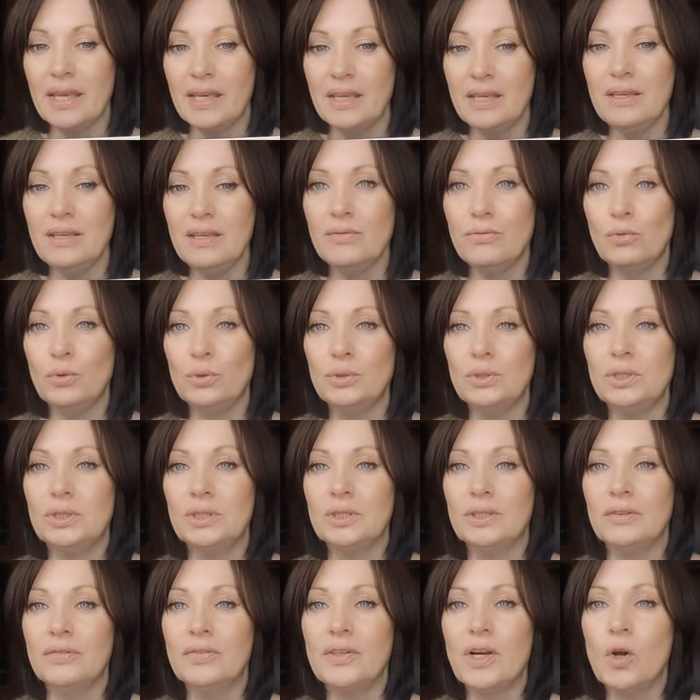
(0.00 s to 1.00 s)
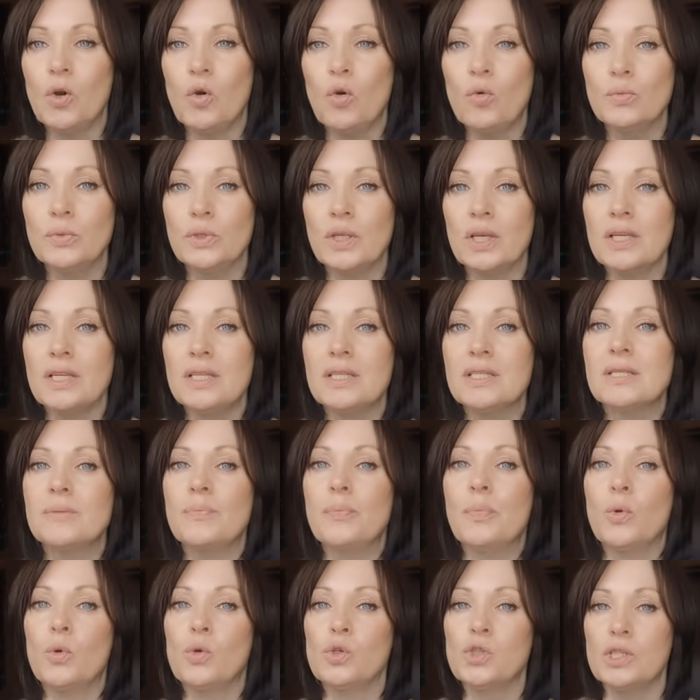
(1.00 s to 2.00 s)
И вот э, в каком-то из
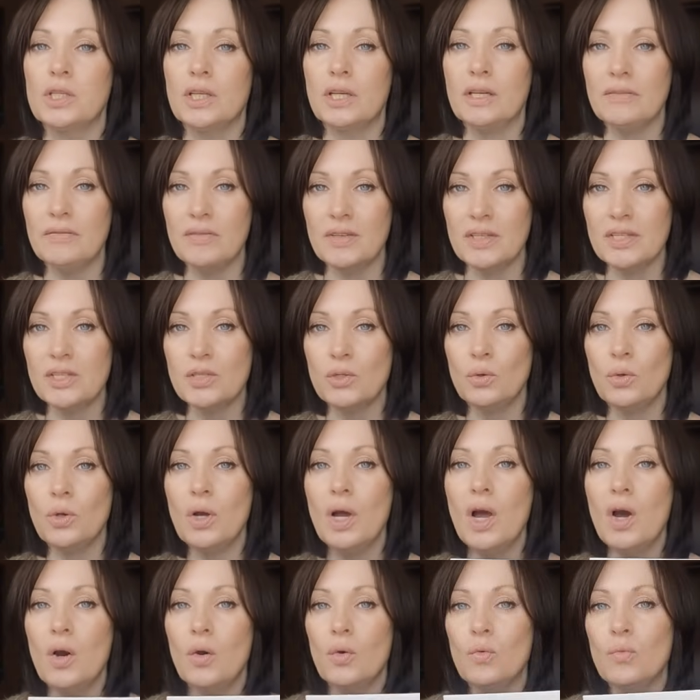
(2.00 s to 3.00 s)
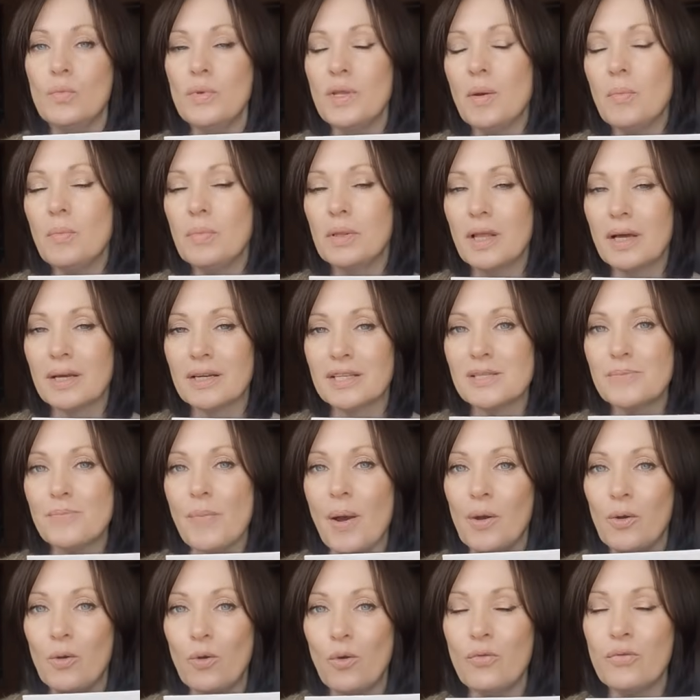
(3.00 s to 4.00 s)
прошлых видео у меня была
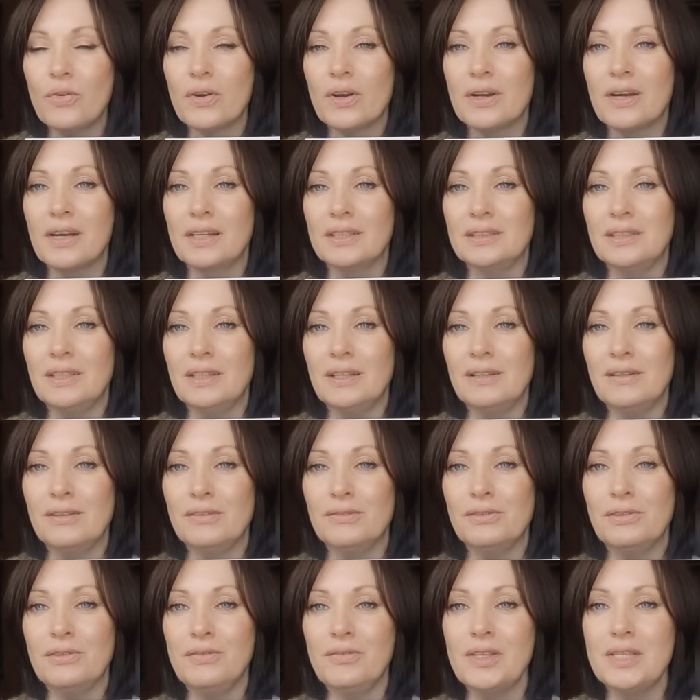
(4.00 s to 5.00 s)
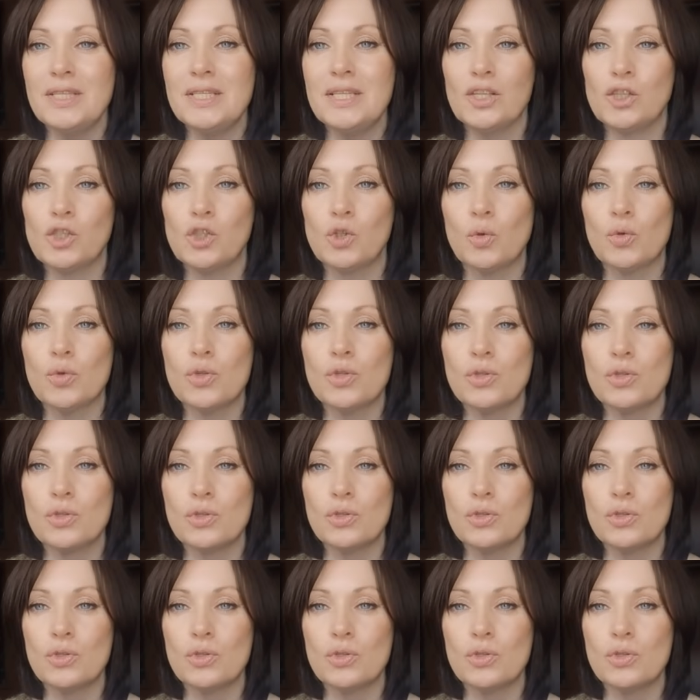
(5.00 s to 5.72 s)
распаковка, когда вы видели, что